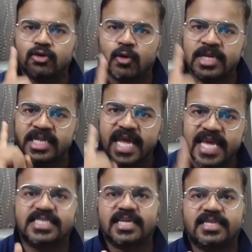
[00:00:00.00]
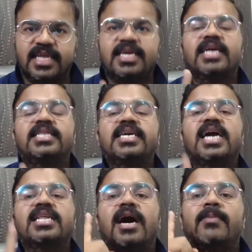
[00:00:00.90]
तोड़ नहीं सकते ये
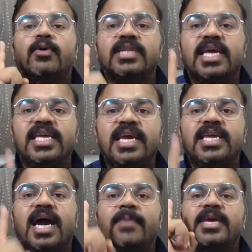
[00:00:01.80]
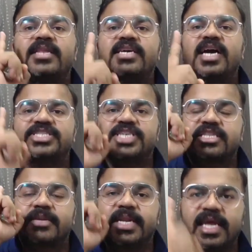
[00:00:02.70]
अधिकार आपको नहीं है ये आपके अधिकार
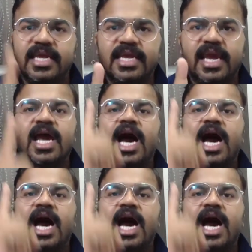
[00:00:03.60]
क्षेत्र में नहीं है